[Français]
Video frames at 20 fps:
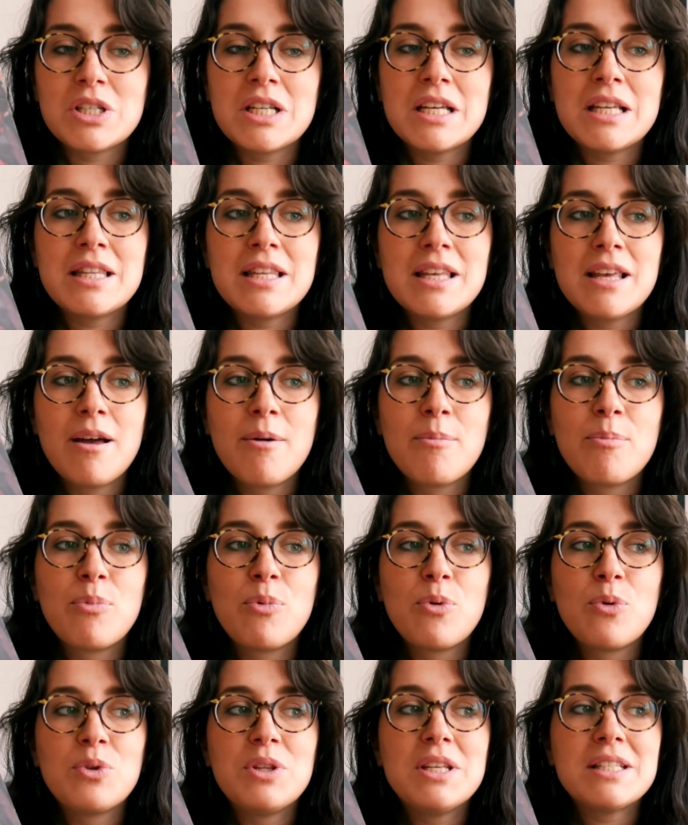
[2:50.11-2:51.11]
j'ai été un
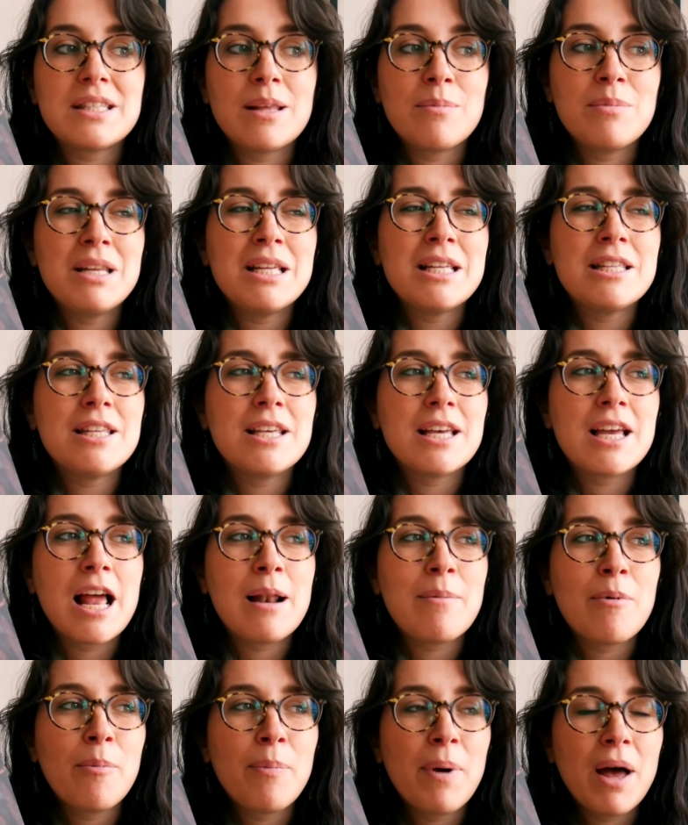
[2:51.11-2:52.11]
peu déstabilisée
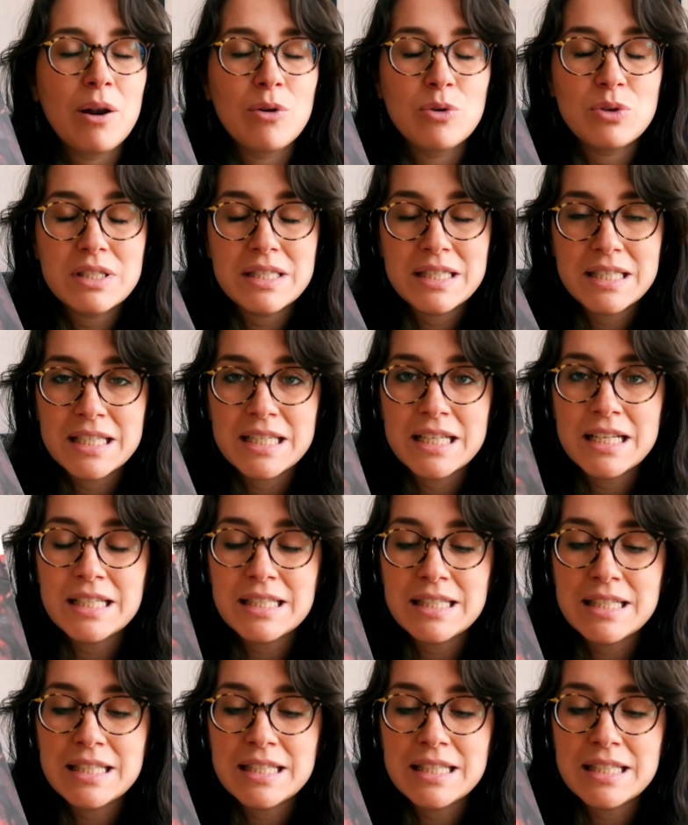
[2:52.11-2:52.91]
également par le style.